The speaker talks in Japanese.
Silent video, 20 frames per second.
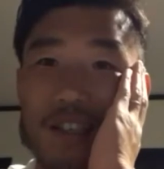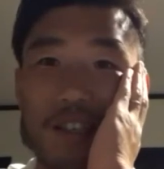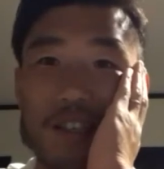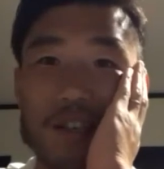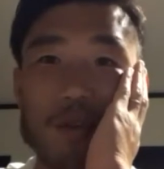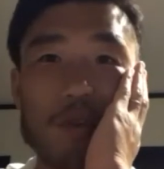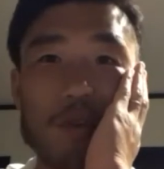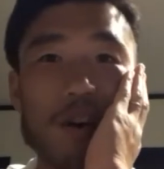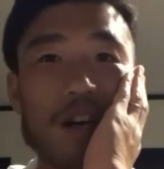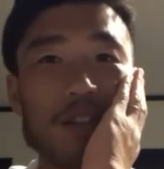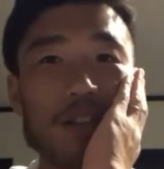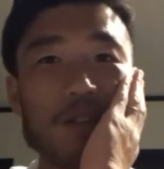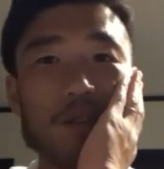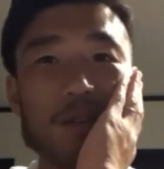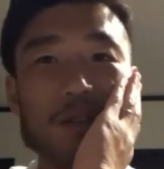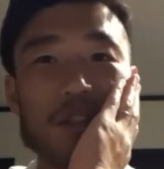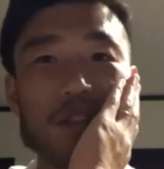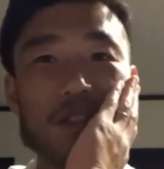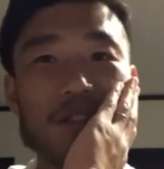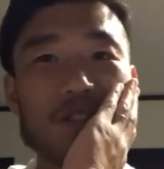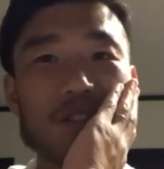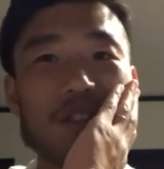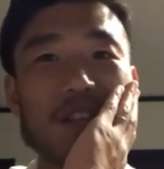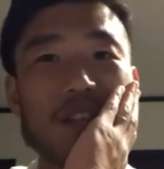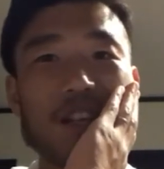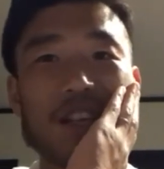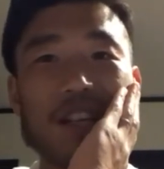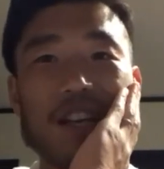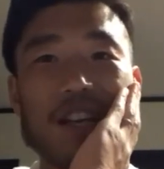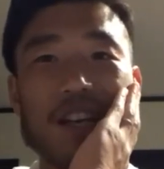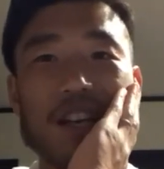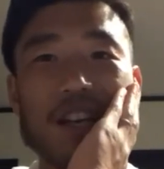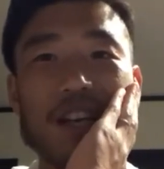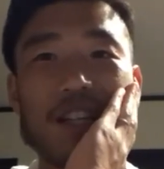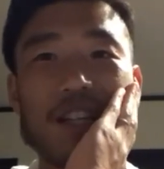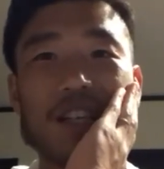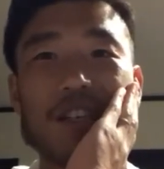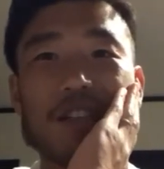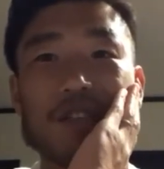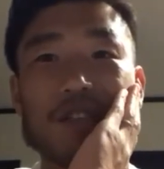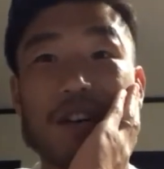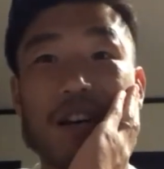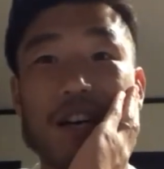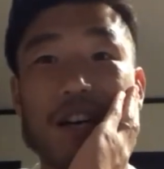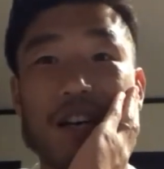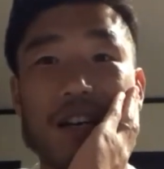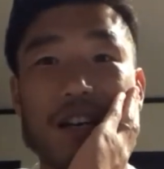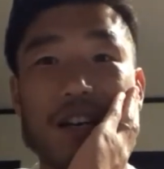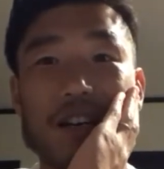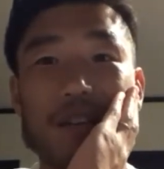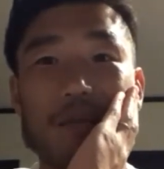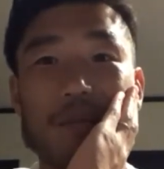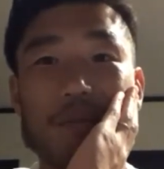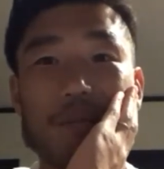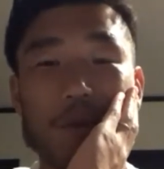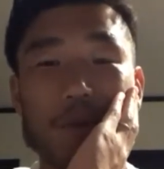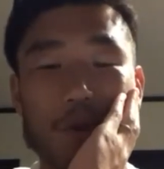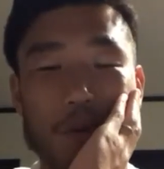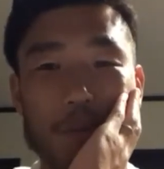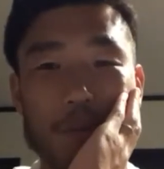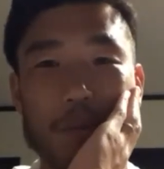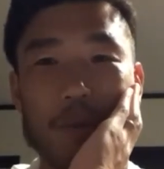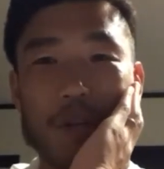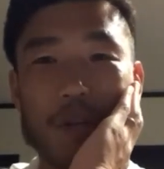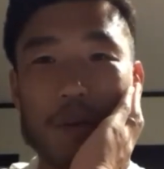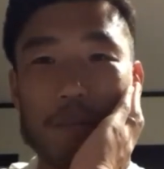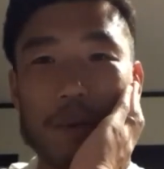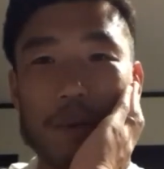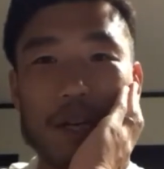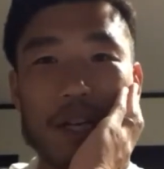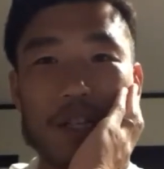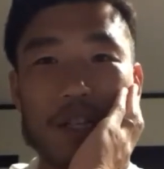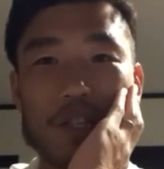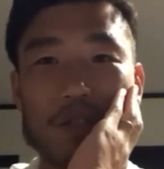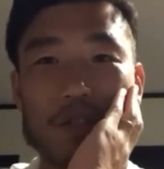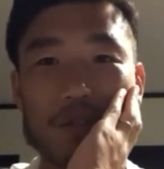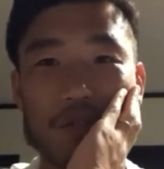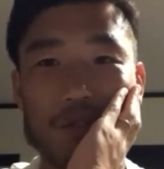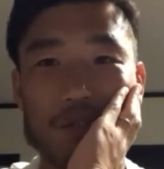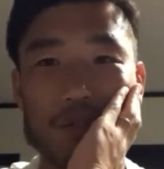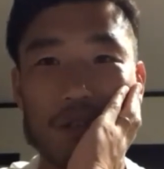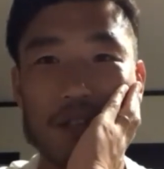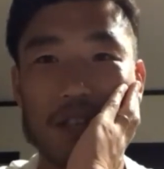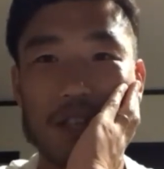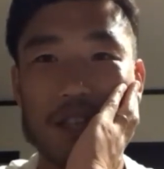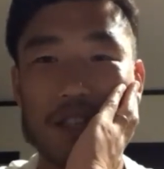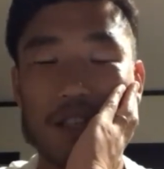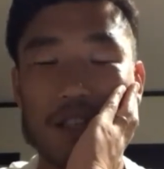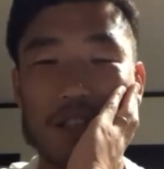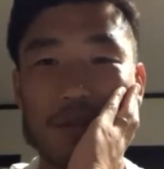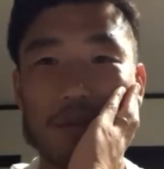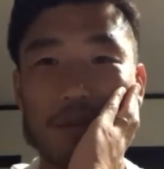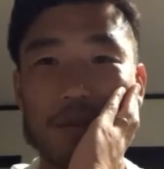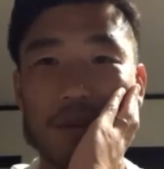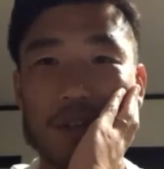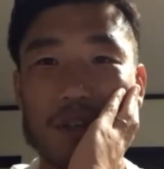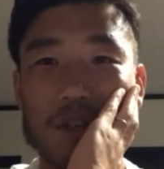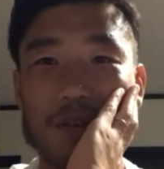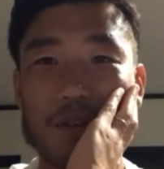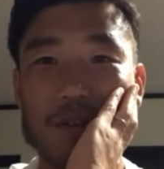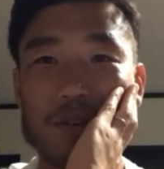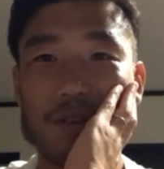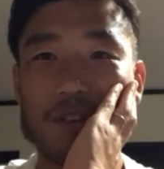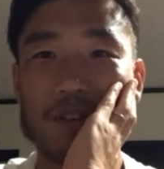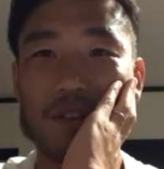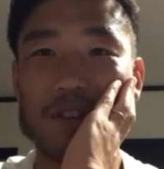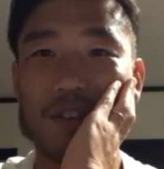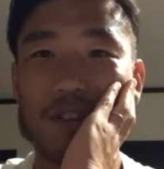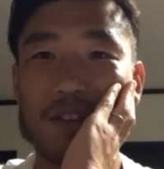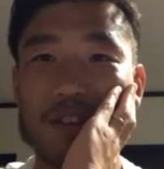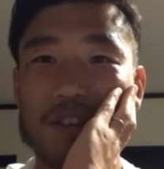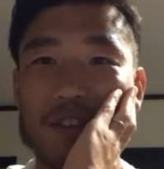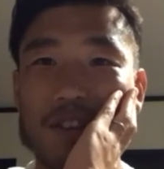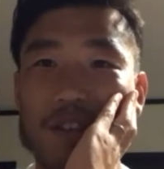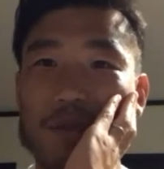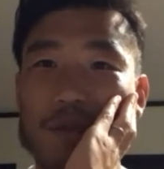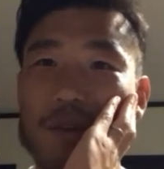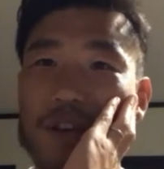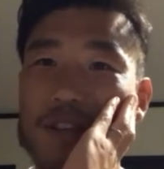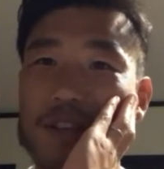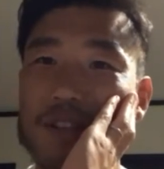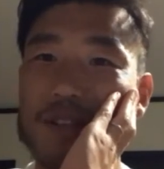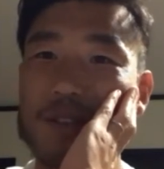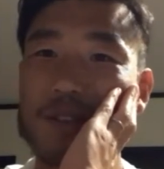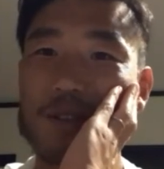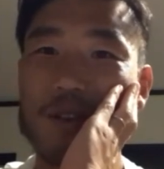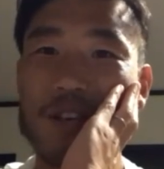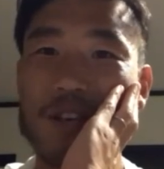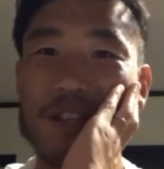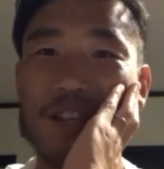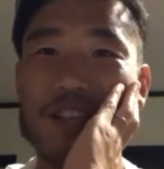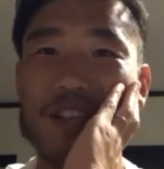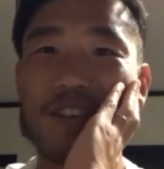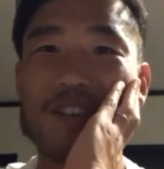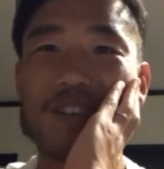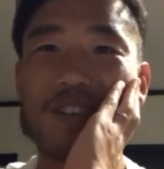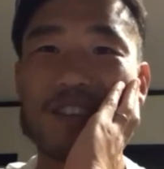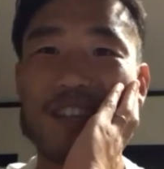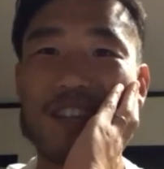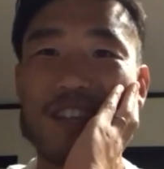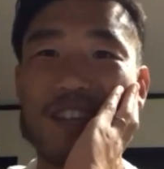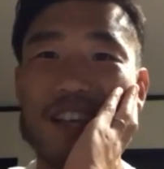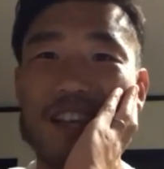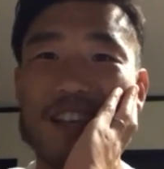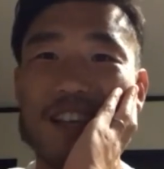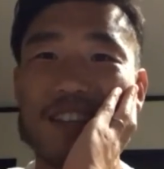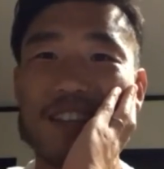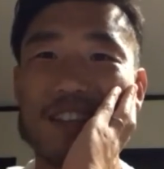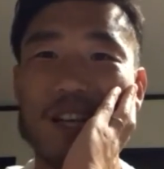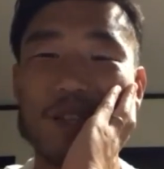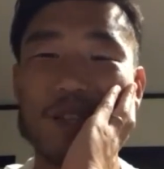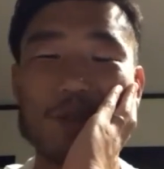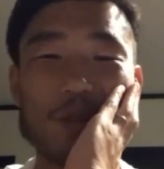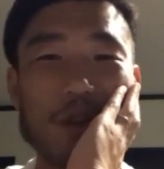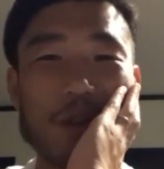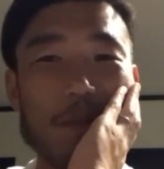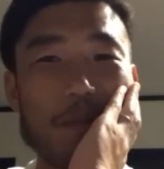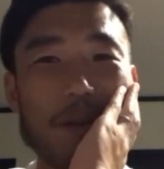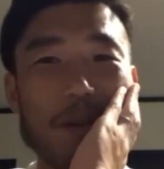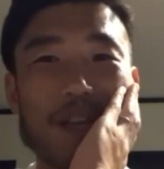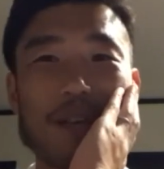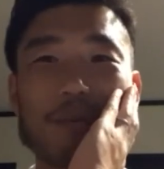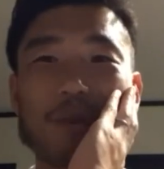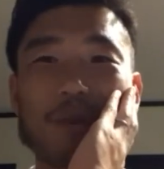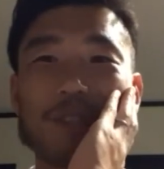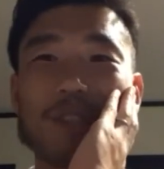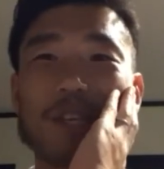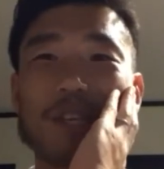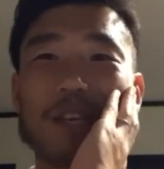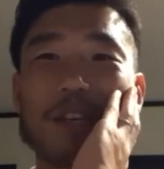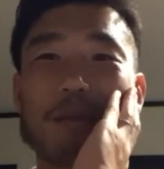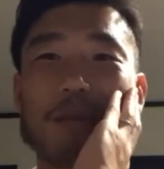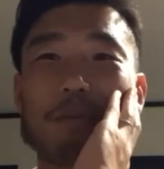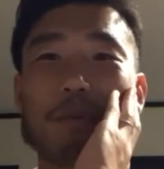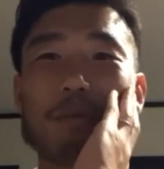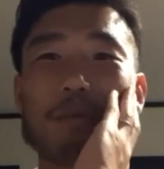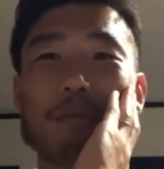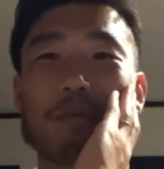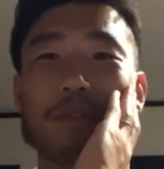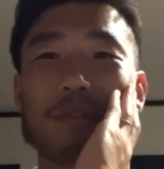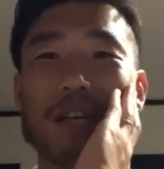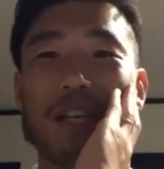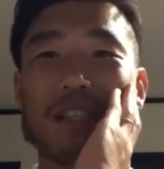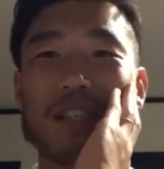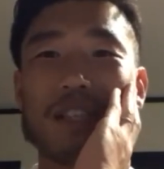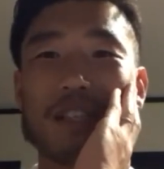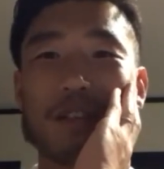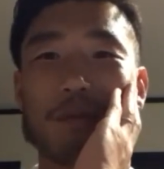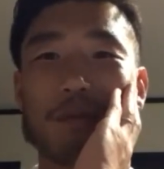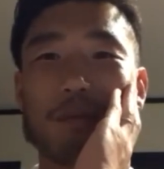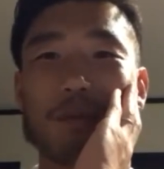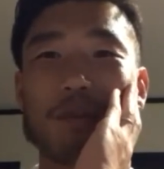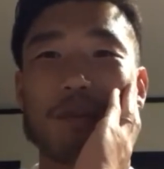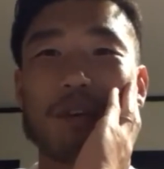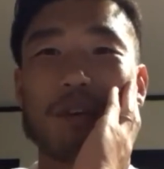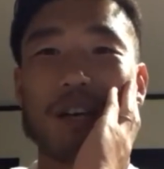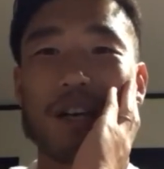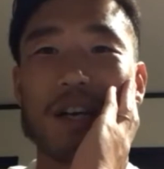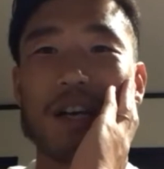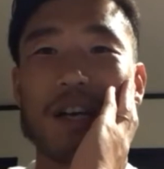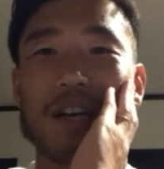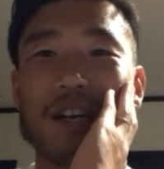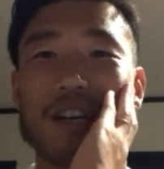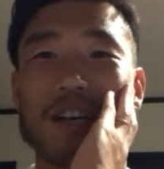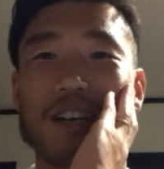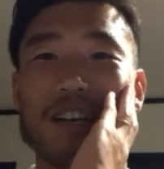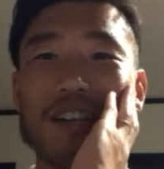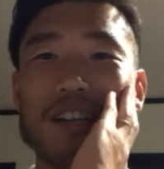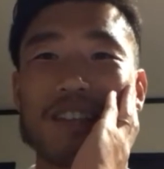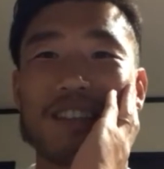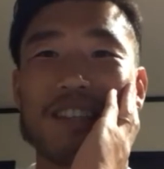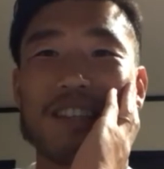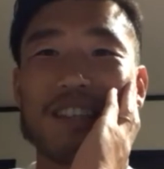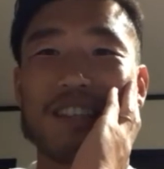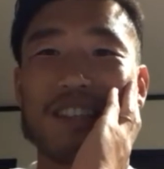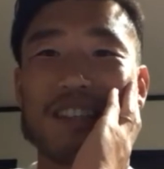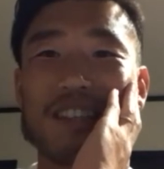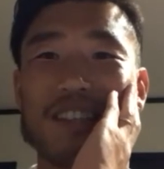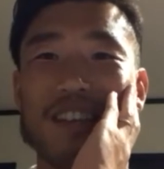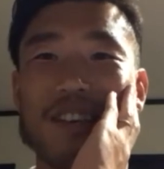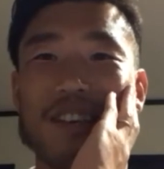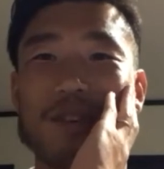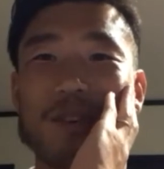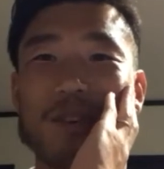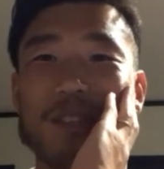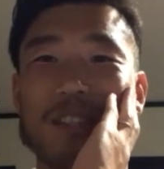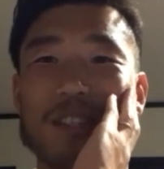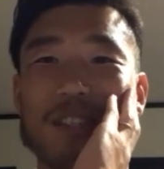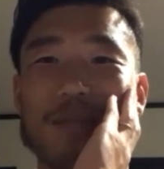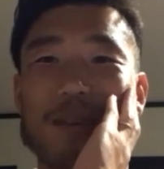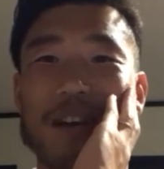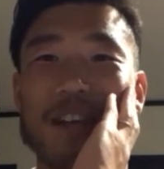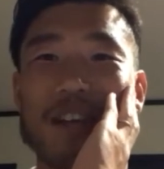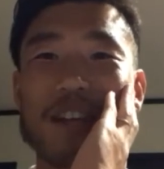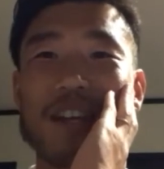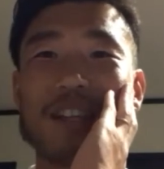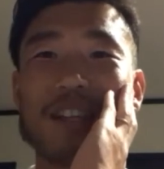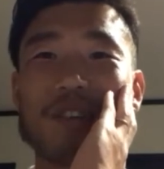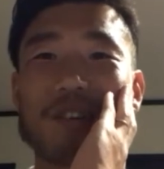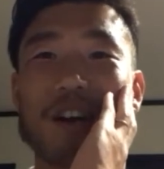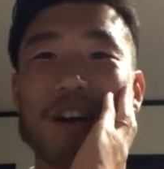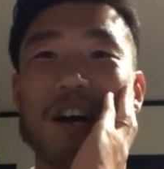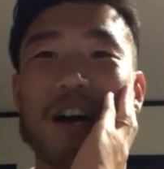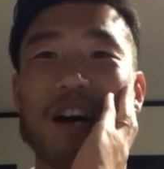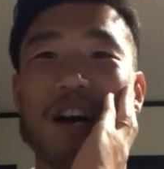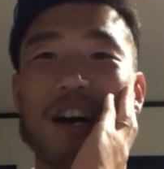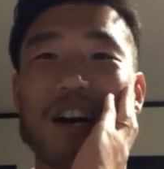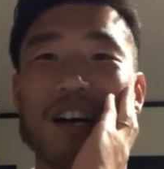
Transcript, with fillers: フォワードの技術的なヘディングは、もうよっぽどやっぱ練習が大事だと思うけど、ディフェンスのヘディングって多少やっぱ気持ち的な部分も大事だと思うから絶対こいつに負けないとか